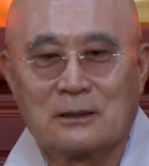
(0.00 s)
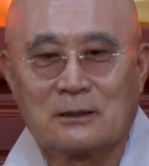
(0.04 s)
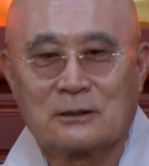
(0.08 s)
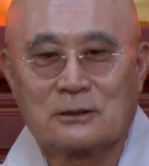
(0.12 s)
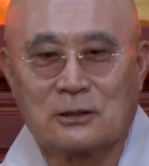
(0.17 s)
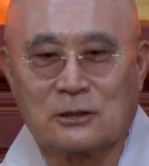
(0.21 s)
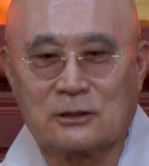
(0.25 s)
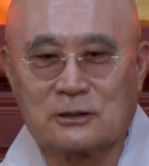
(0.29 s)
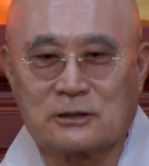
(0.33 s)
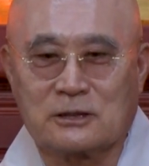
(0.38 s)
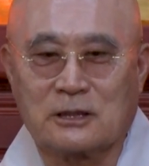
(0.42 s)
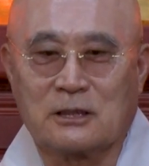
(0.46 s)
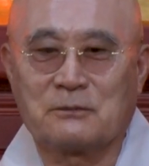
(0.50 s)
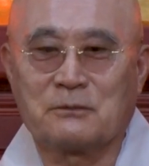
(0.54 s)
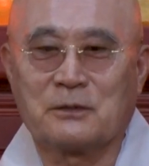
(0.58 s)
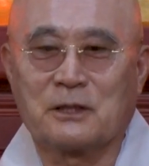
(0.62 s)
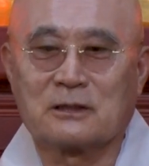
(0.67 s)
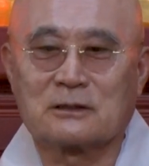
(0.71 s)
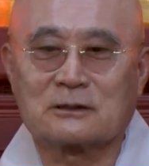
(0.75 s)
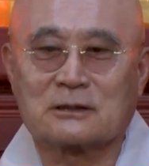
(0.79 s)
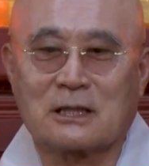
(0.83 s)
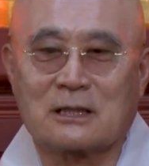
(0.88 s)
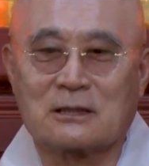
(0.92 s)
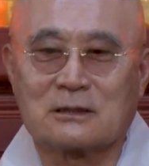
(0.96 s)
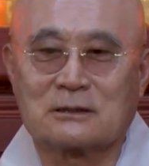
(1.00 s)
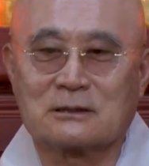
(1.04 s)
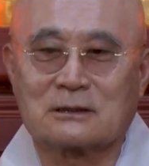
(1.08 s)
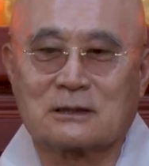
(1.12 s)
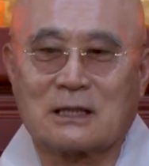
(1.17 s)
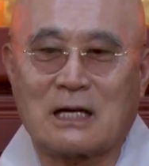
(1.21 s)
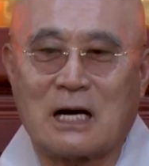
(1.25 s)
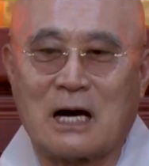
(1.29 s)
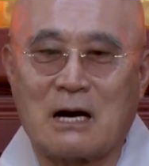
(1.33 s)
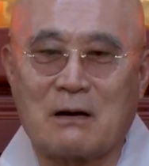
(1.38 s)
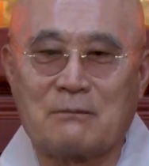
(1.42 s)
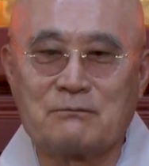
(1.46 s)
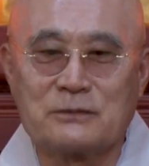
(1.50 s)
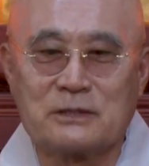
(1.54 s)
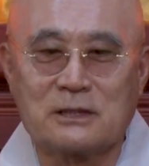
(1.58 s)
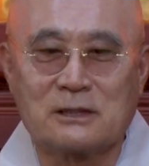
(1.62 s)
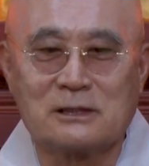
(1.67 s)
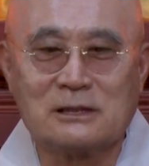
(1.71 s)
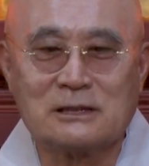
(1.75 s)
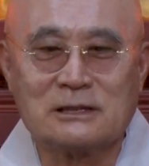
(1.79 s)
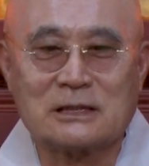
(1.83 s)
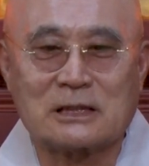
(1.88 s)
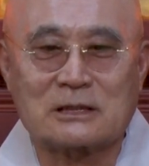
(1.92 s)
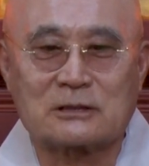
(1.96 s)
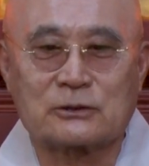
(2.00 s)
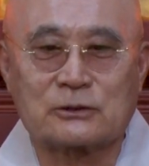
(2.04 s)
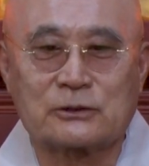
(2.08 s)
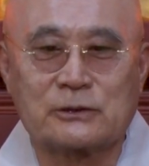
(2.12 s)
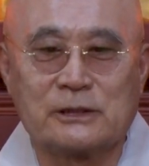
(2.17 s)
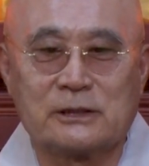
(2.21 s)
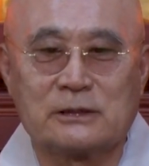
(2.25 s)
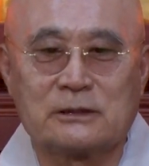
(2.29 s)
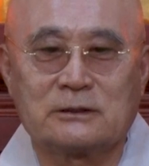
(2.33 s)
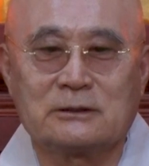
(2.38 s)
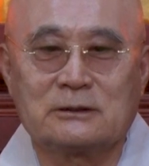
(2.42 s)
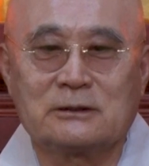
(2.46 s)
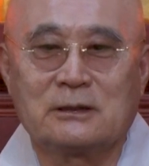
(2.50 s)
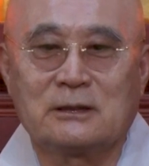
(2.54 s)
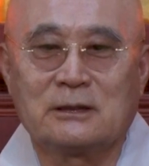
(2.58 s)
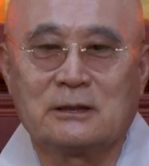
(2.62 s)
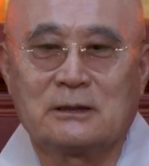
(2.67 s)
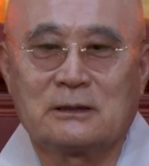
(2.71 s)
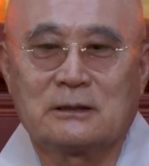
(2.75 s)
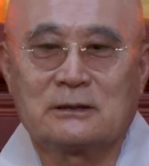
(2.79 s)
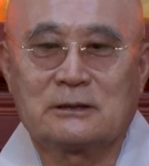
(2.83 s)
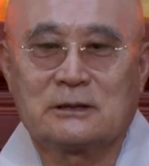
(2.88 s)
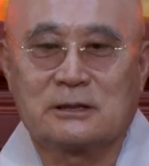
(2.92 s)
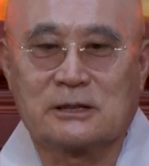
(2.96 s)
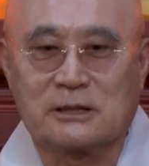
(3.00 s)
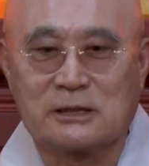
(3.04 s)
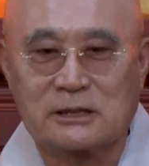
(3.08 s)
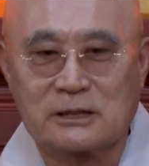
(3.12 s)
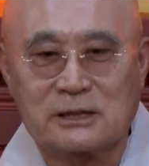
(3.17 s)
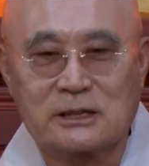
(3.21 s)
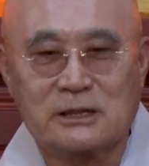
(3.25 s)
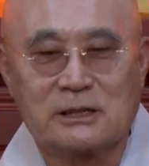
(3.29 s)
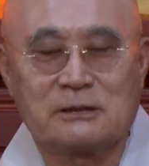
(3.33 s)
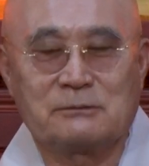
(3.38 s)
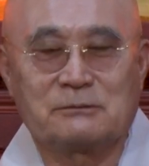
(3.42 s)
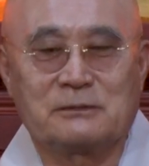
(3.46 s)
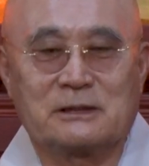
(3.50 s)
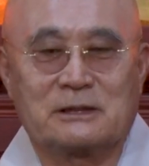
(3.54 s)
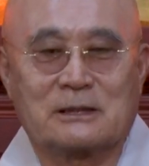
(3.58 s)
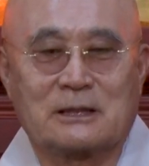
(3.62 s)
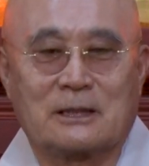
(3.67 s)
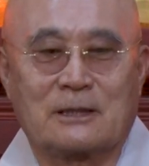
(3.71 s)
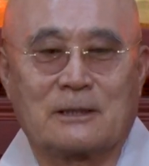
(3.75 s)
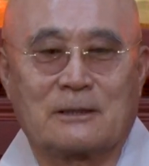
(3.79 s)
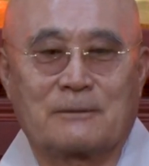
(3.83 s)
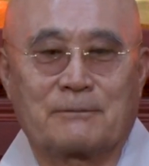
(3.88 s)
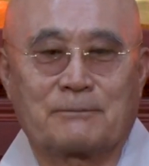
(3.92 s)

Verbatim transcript: 첫째 명상은 감정을 다스리는 지름길입니다.